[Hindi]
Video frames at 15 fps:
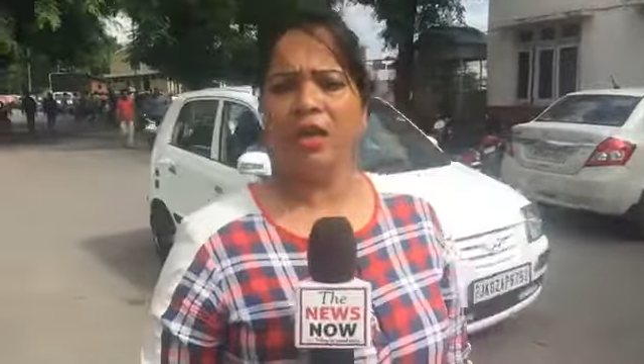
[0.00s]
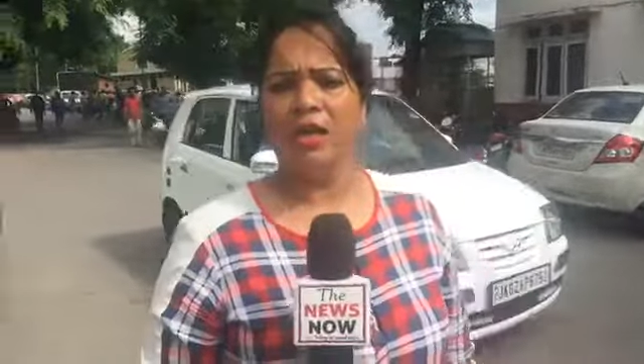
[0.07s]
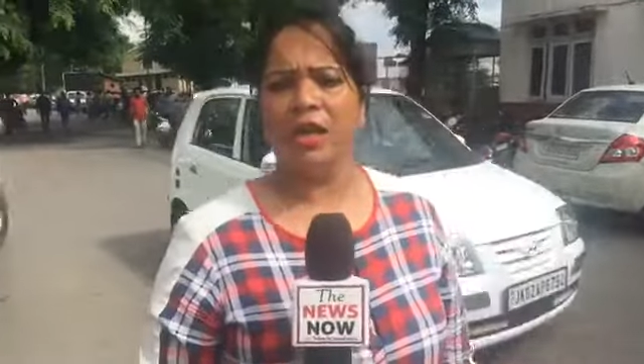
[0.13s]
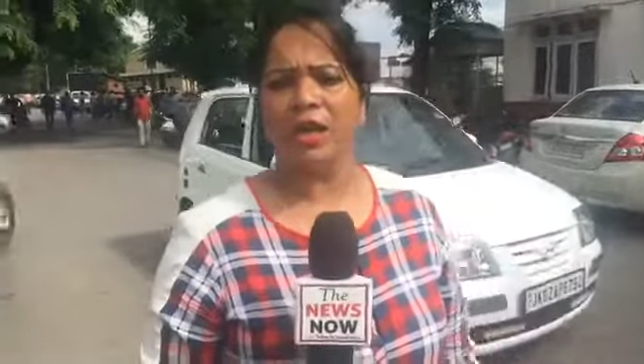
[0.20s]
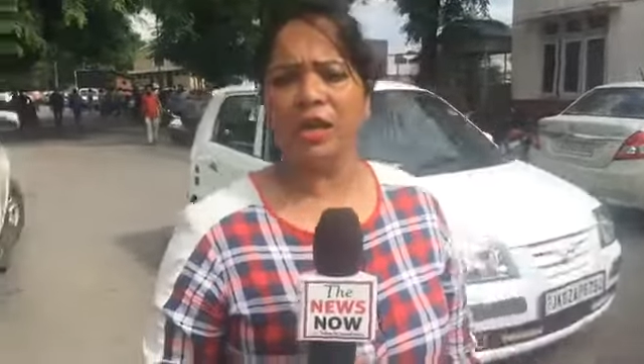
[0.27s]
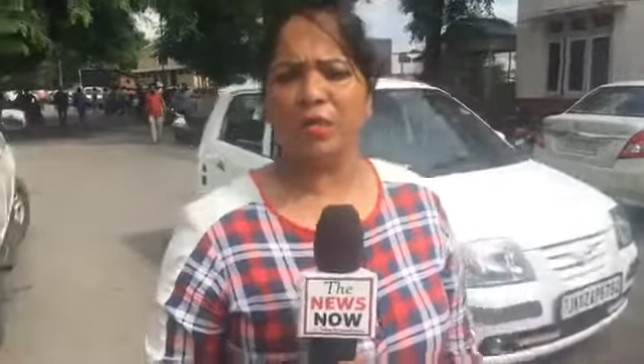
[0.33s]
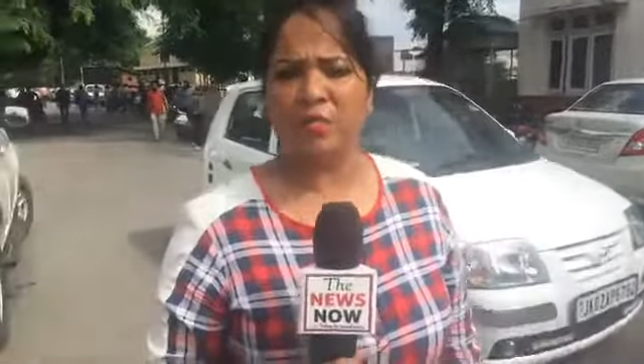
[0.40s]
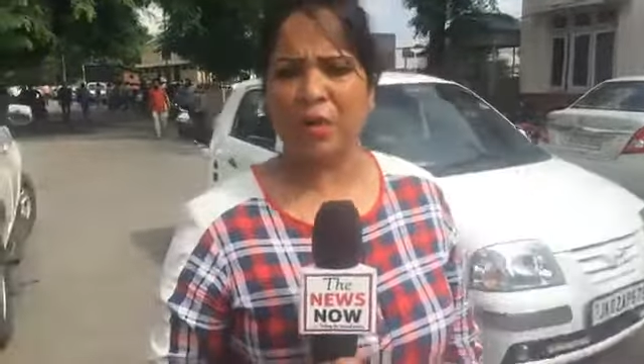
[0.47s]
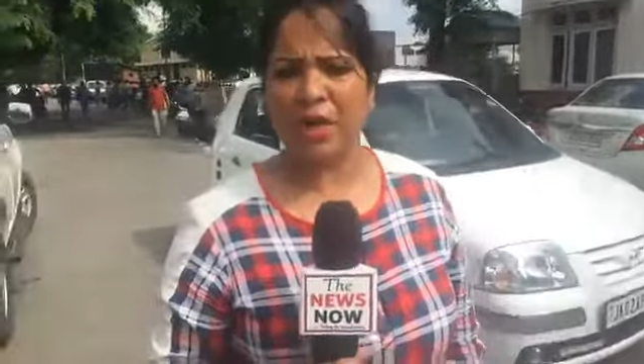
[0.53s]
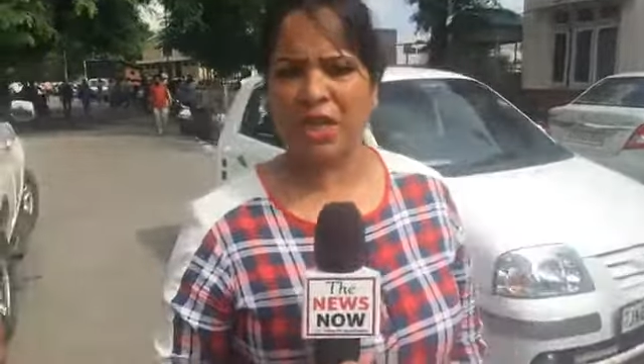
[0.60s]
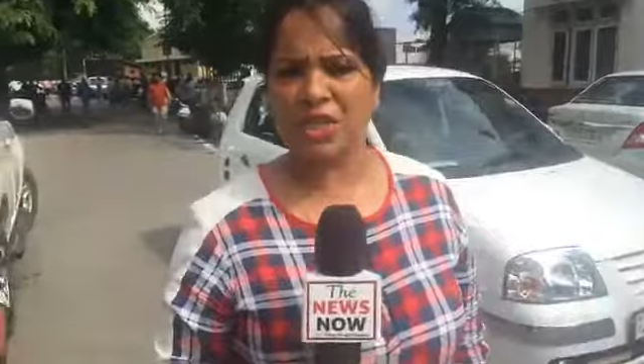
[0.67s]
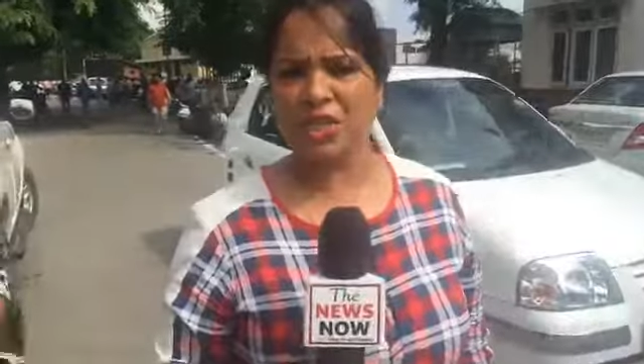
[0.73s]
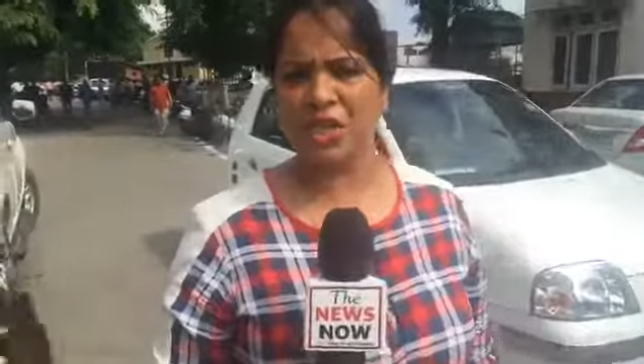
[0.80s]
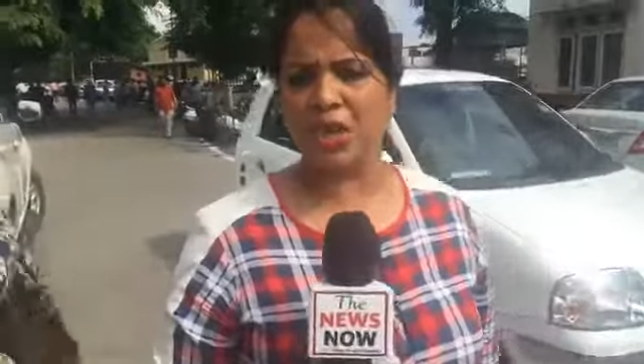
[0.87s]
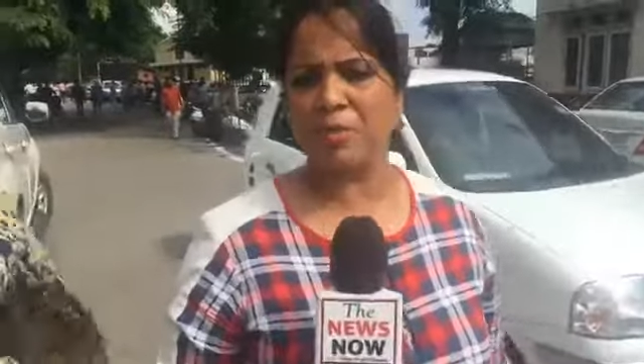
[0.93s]
लेकिन बड़े
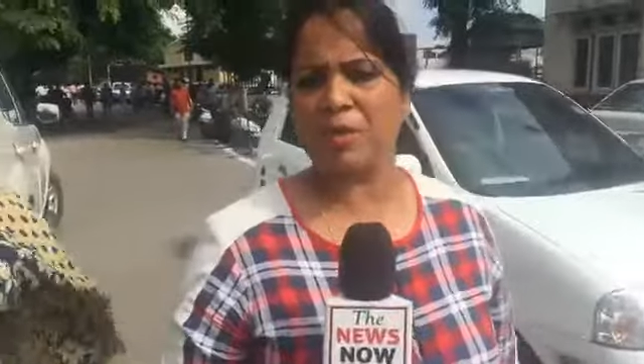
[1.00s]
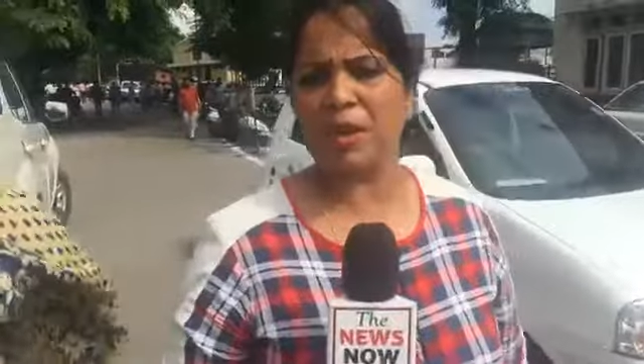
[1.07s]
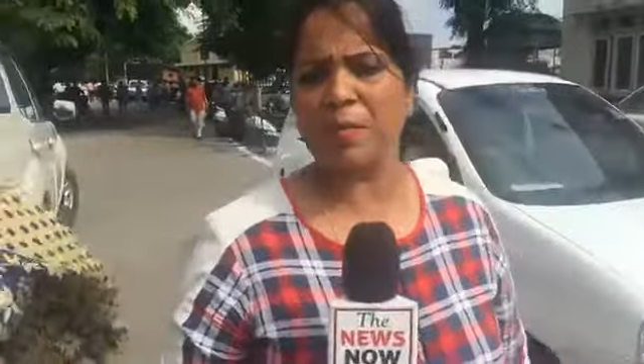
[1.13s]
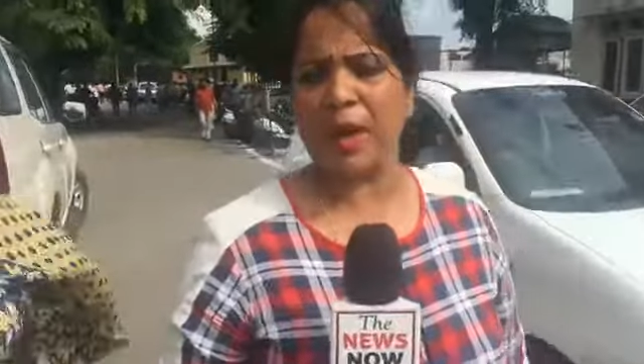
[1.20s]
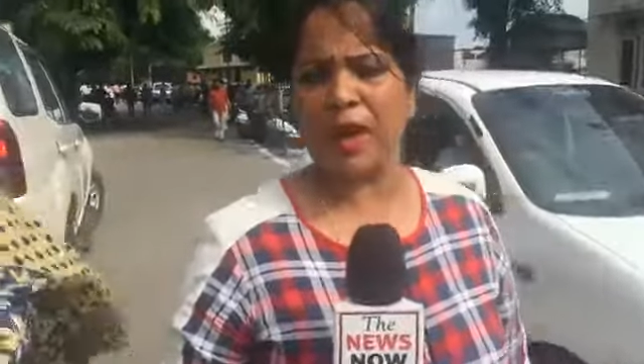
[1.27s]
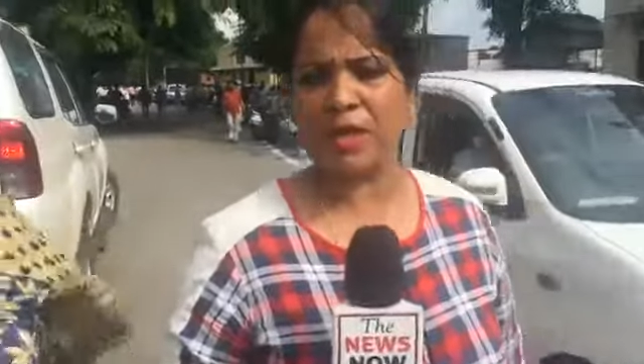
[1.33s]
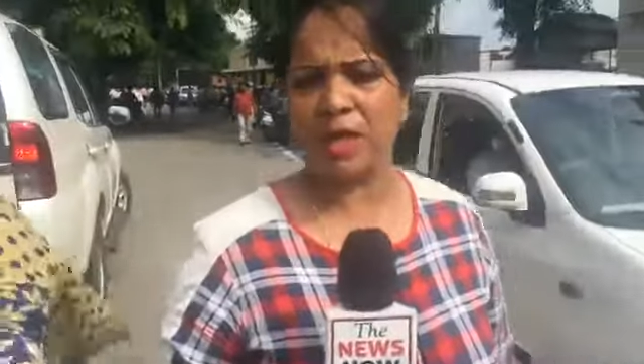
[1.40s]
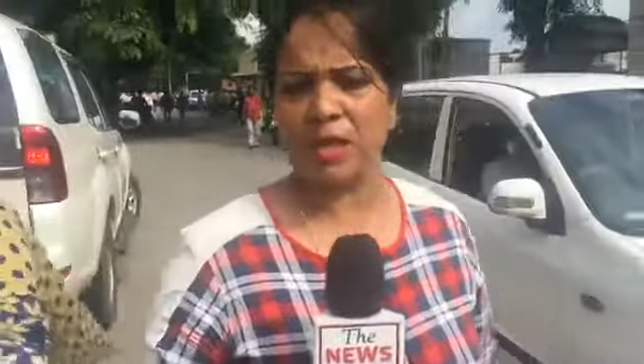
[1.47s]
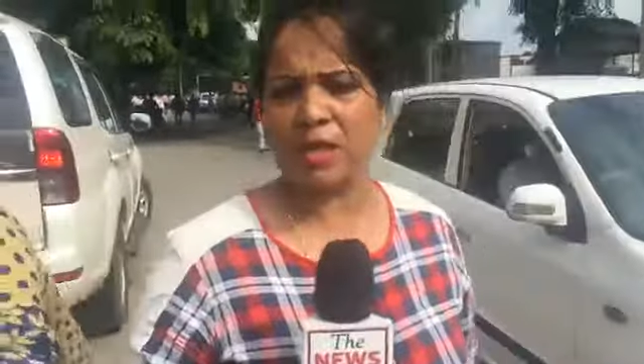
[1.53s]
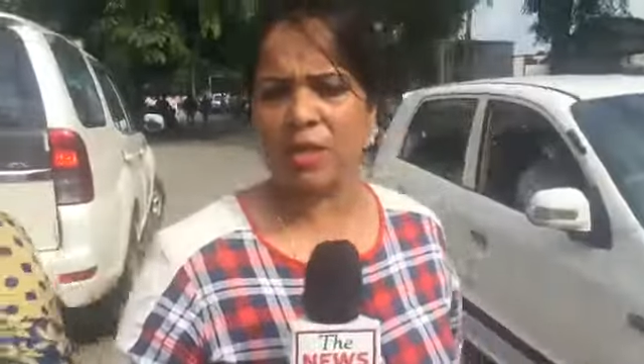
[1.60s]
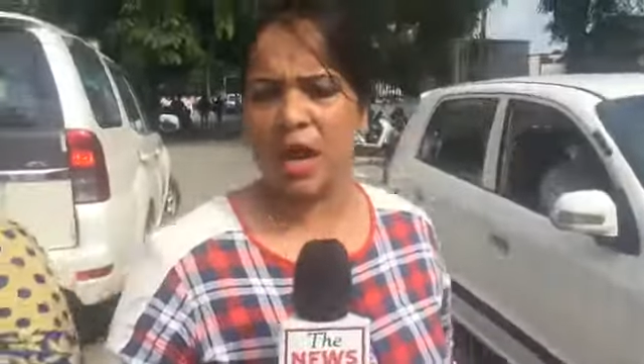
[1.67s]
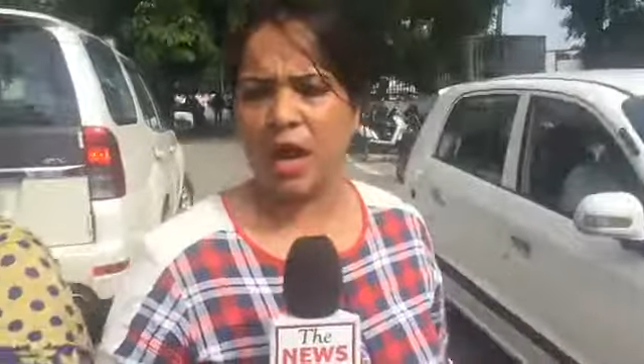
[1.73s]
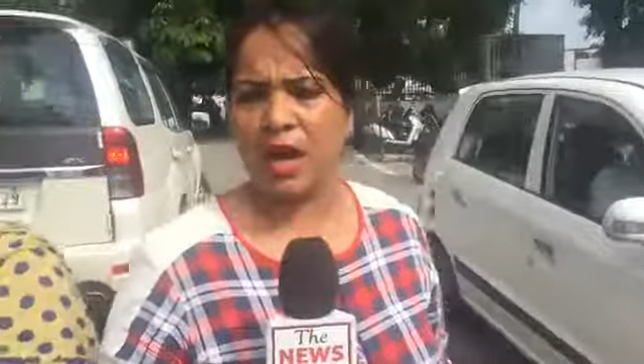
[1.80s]
शर्म की बात है कि